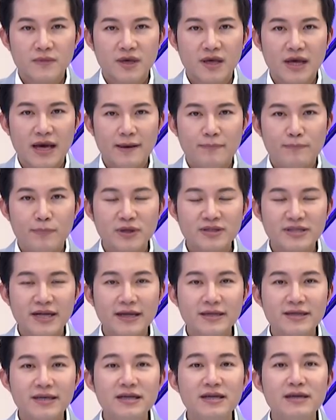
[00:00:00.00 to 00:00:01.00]
ับครับเพราะฉะ
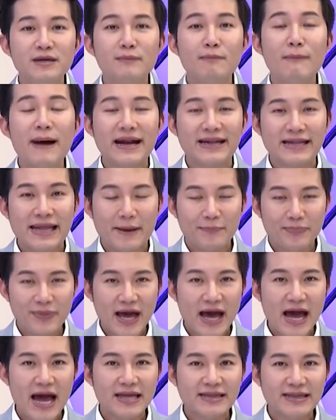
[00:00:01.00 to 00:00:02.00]
นั้นคือมันทำ
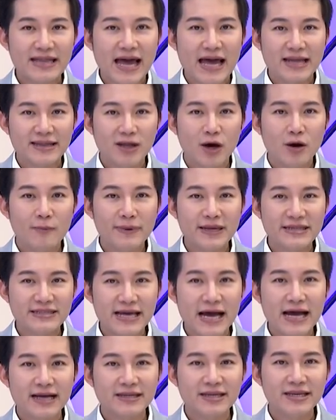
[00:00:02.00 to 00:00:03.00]
ได้แต่ต้องเป็น
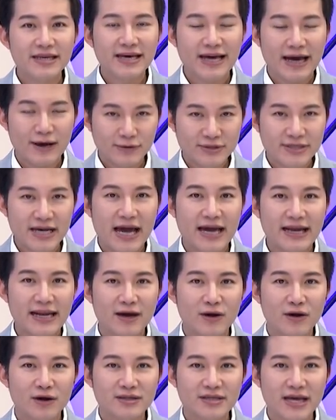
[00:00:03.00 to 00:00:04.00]
ช่างที่เข้าใจ
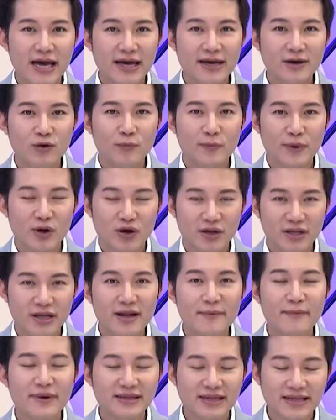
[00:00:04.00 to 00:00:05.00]
แล้วก็ใช้อุปกรณ์ที่
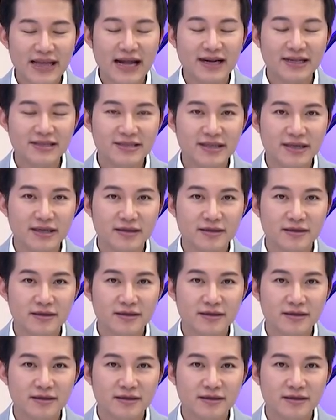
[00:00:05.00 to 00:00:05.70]
ได้มาตรฐานจริง